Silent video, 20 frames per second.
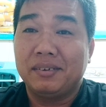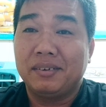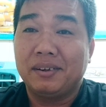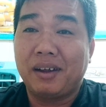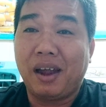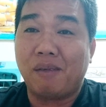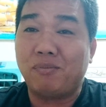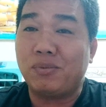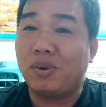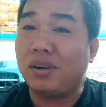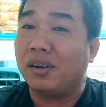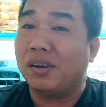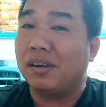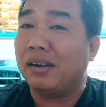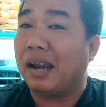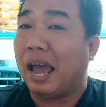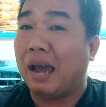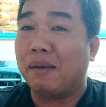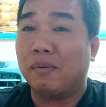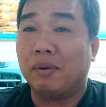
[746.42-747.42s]
không có
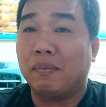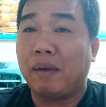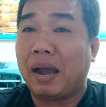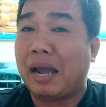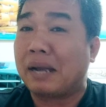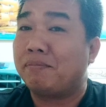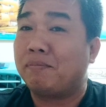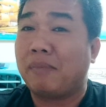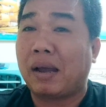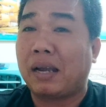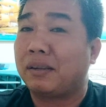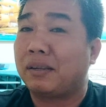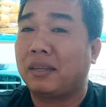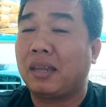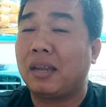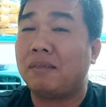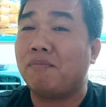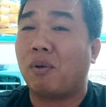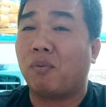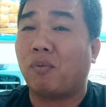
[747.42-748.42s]
người nào mà bán bắt
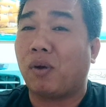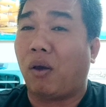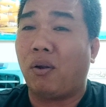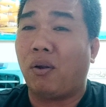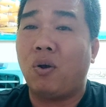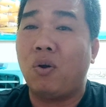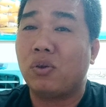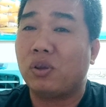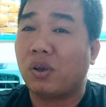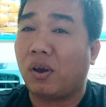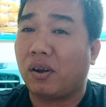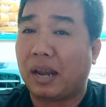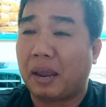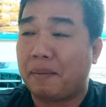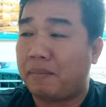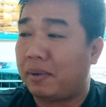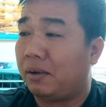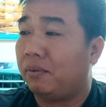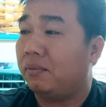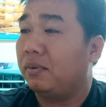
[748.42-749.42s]
chích một loại thuốc cho anh
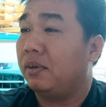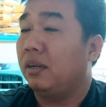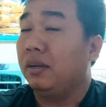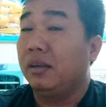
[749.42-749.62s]
em đâu